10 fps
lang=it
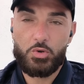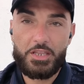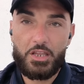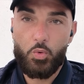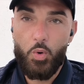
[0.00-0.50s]

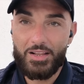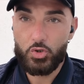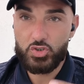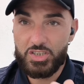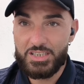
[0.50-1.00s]
Quindi
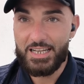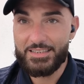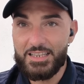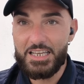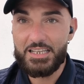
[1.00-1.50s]
quando si
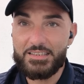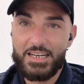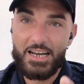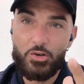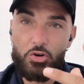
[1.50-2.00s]
tratta di
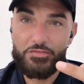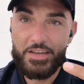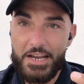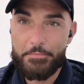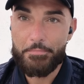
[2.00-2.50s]
Inter, a lui
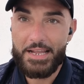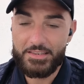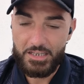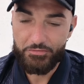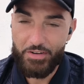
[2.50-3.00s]
viene in
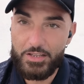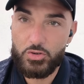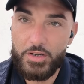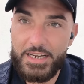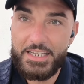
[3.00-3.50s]
mente il
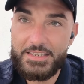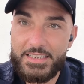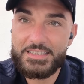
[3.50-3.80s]
fatto che l'Inter